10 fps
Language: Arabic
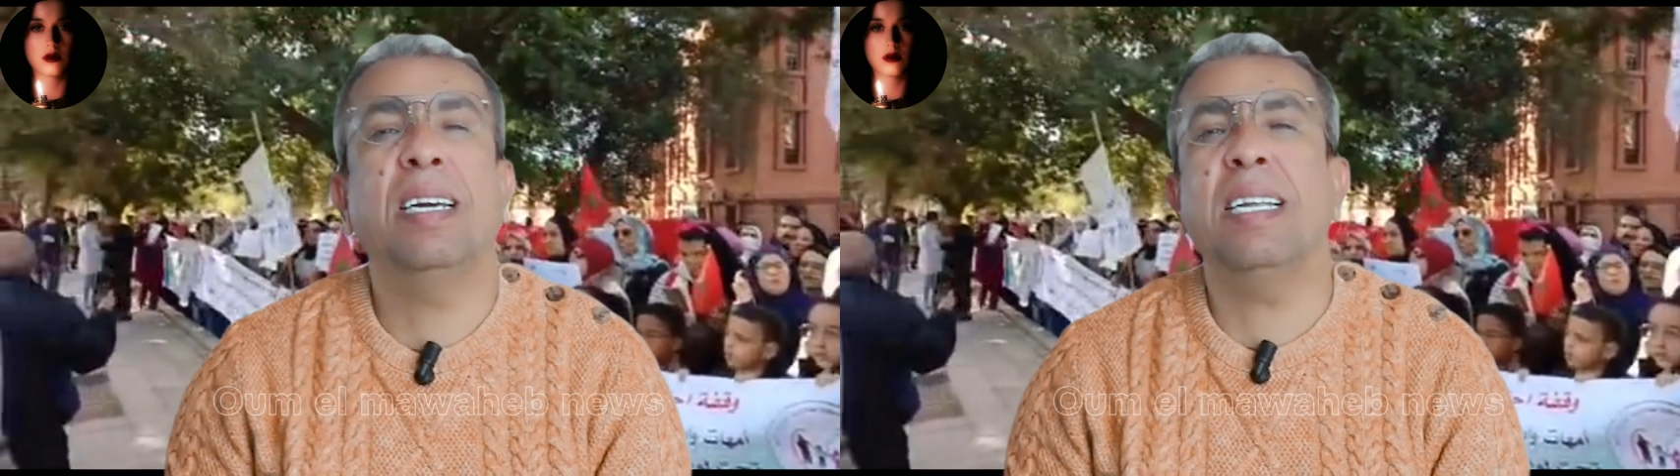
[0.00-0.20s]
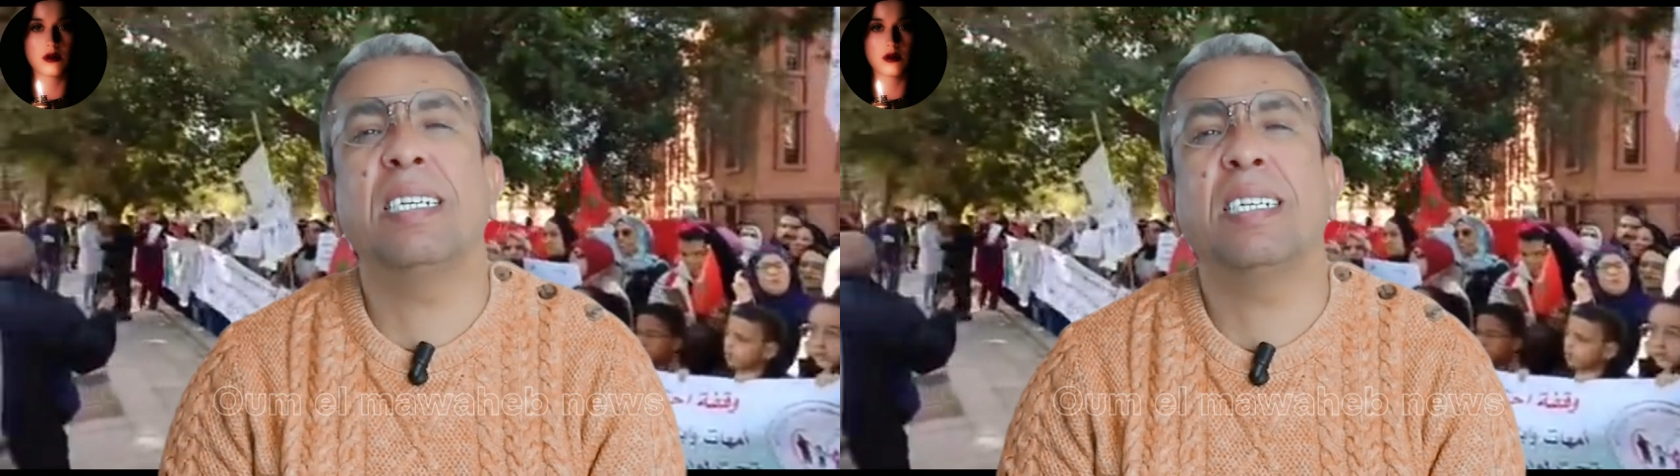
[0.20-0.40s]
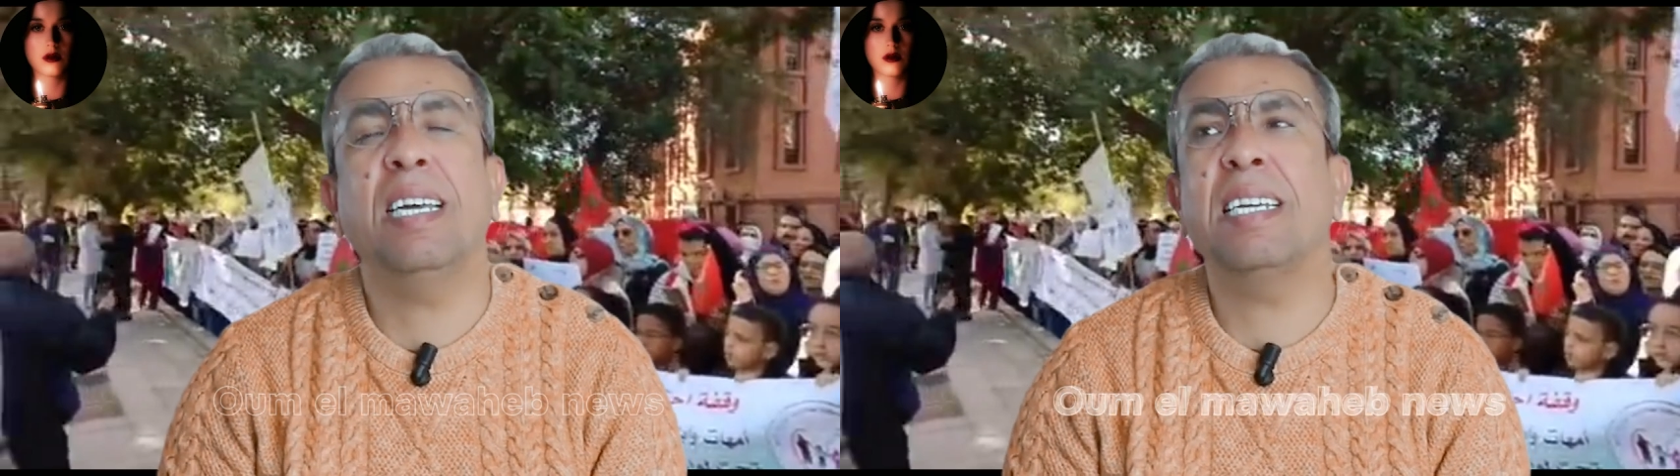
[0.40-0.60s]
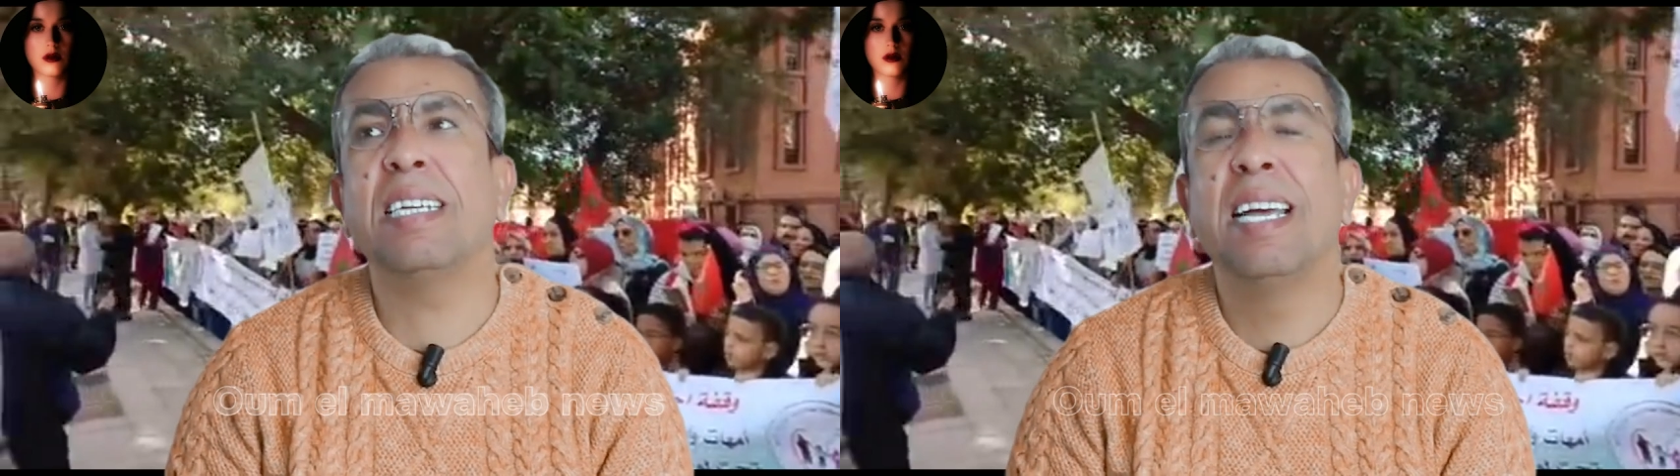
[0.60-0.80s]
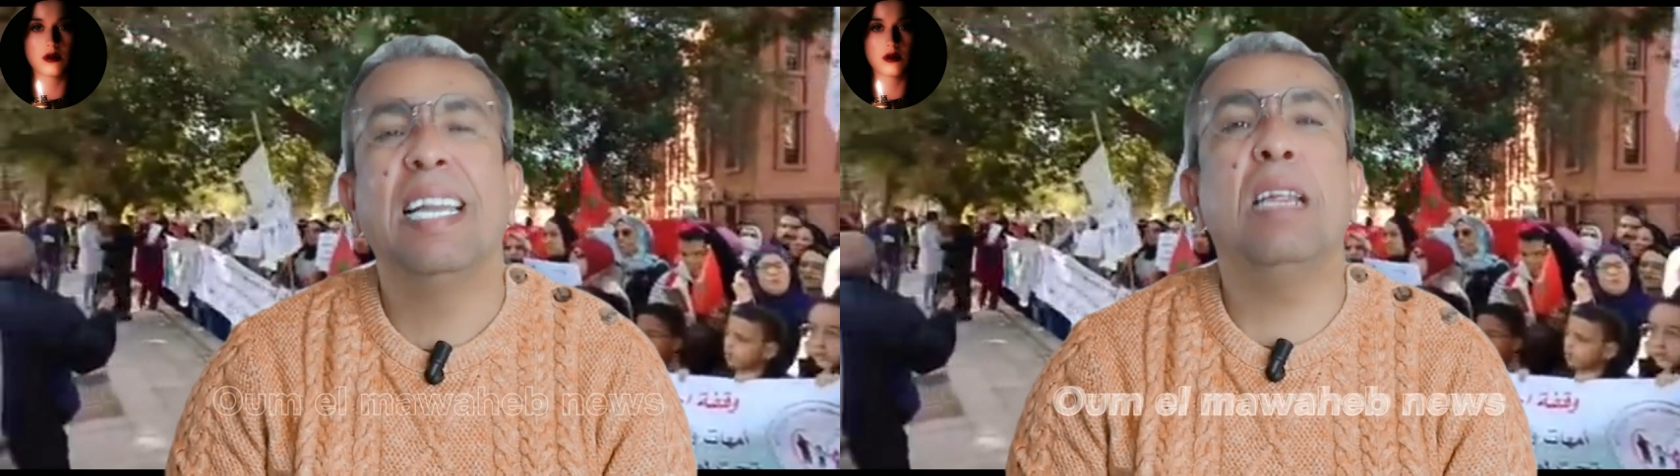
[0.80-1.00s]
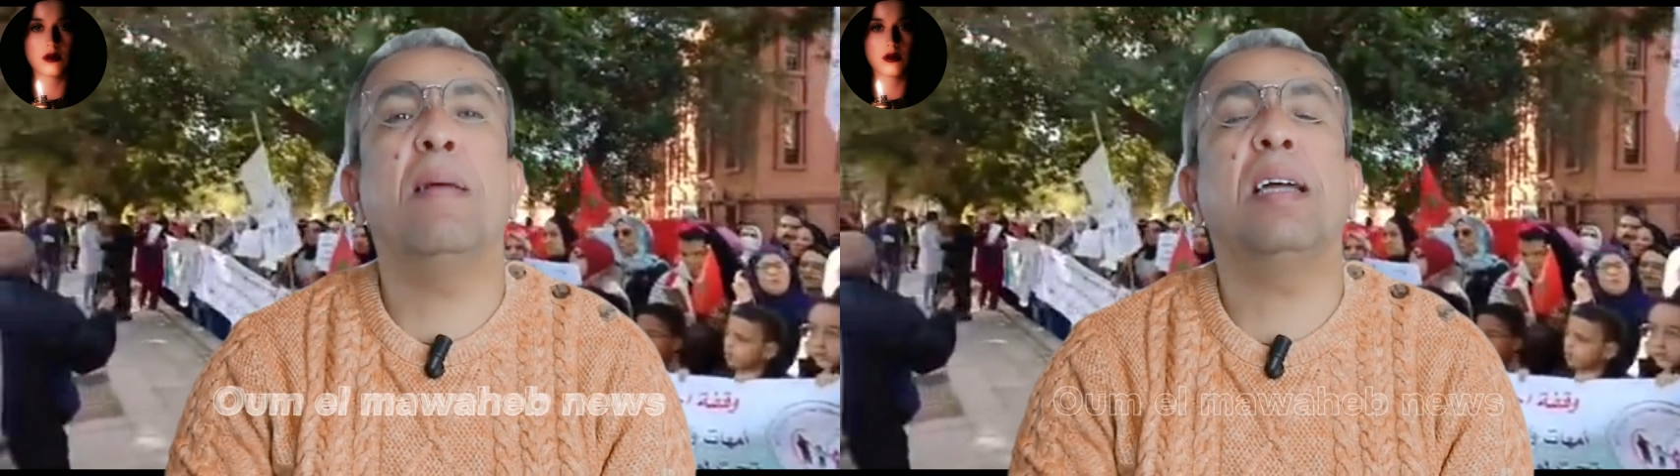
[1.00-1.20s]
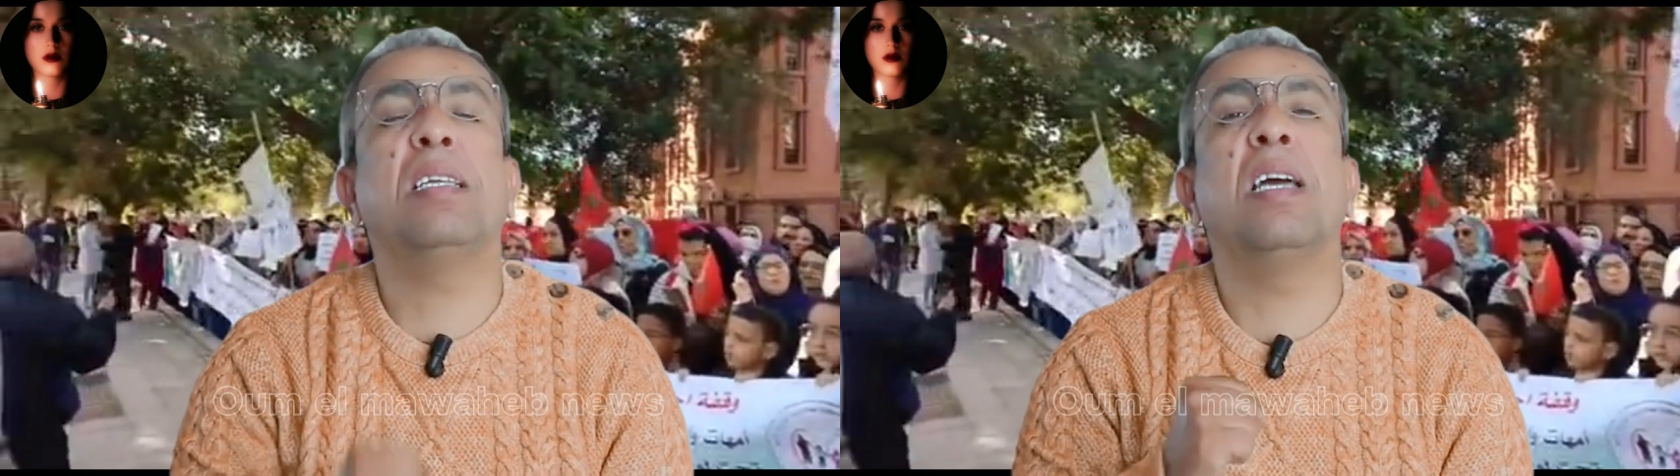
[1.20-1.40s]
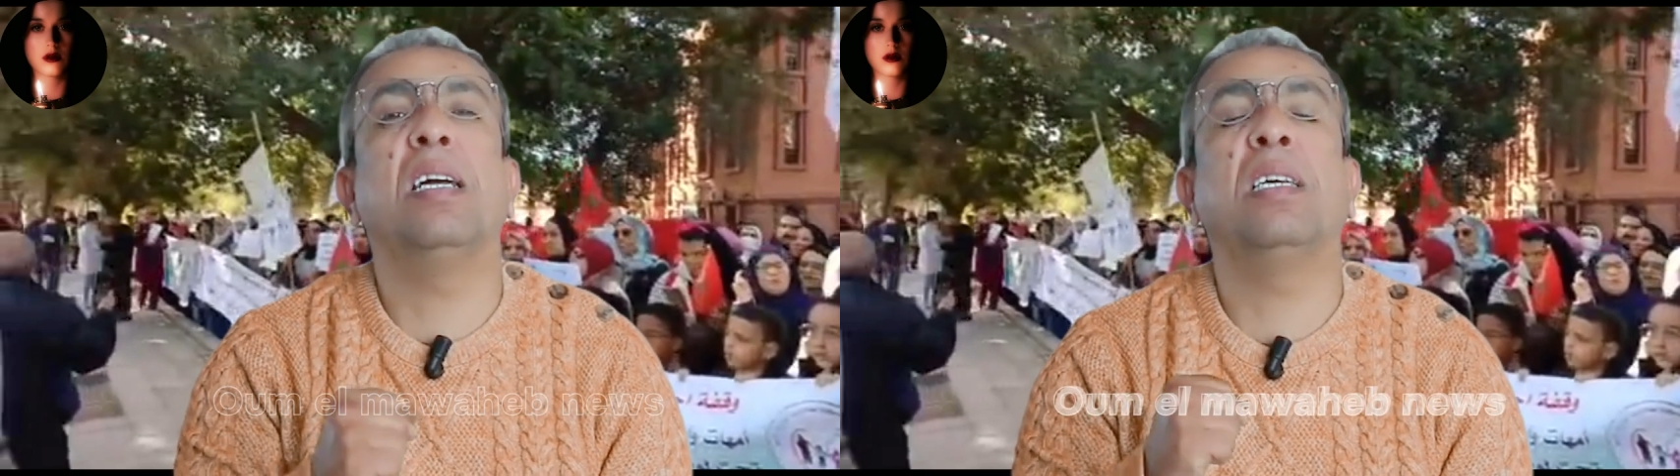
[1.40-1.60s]
علاش علاش
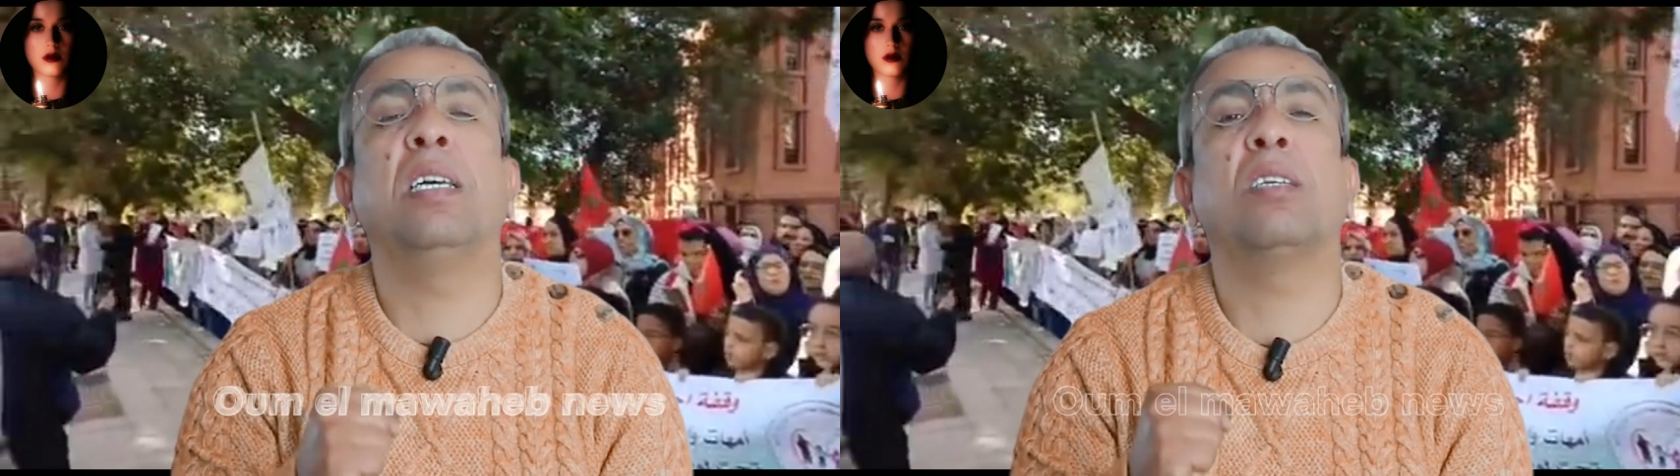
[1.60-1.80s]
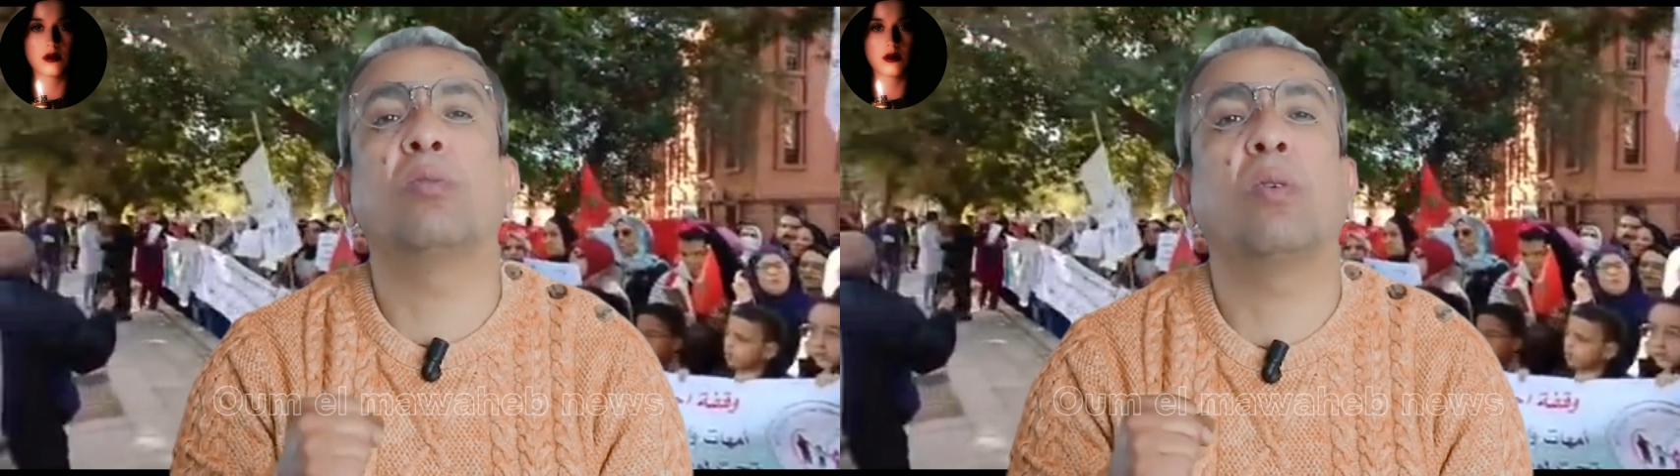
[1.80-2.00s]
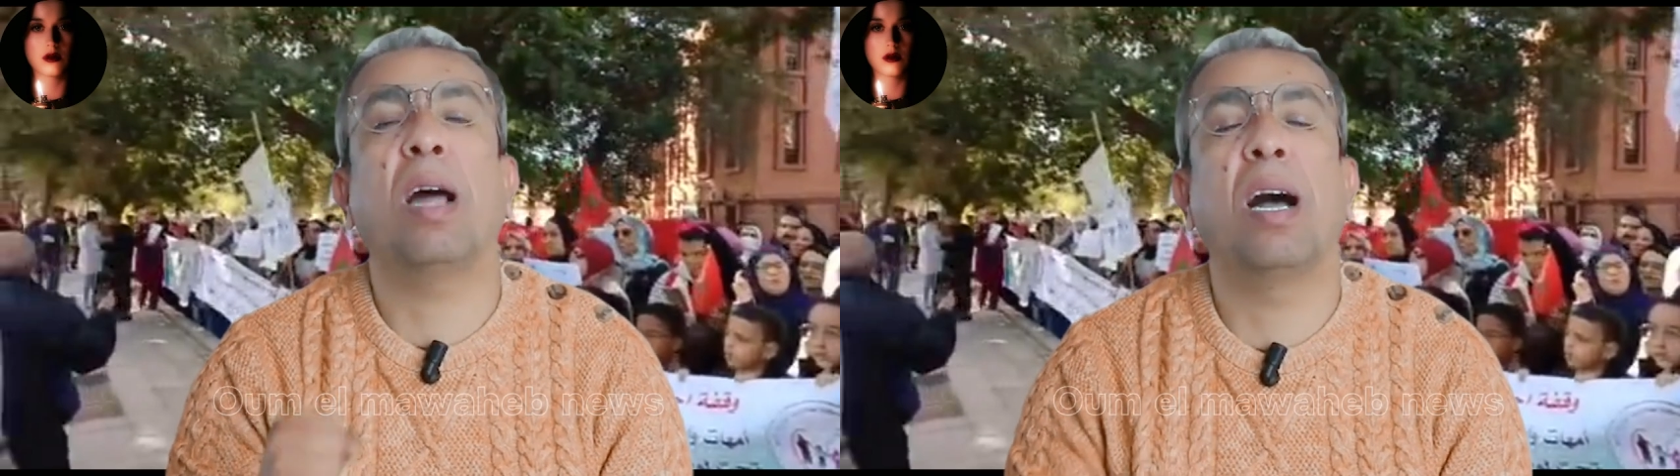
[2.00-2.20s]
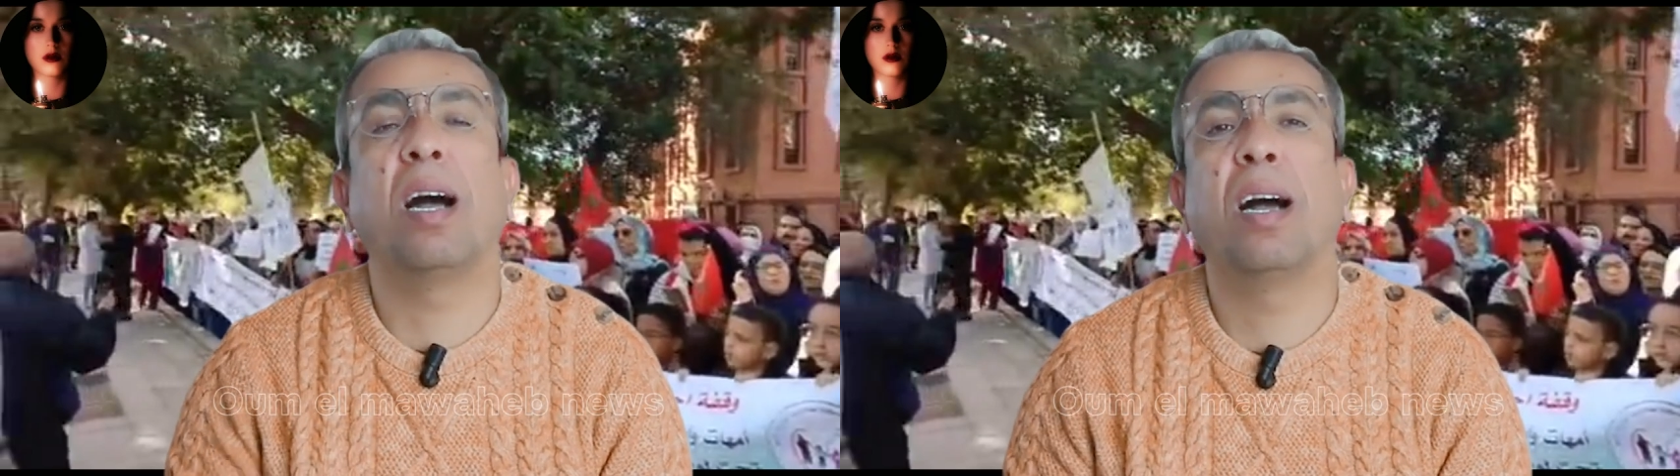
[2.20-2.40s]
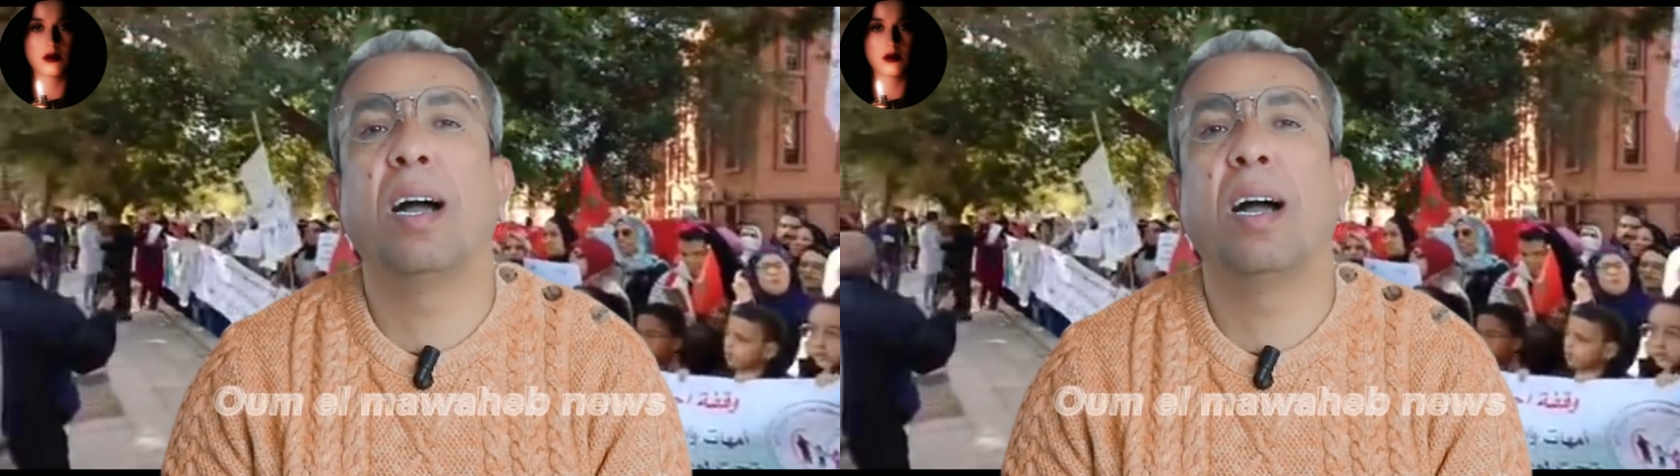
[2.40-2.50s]
لماذا هذه السرعه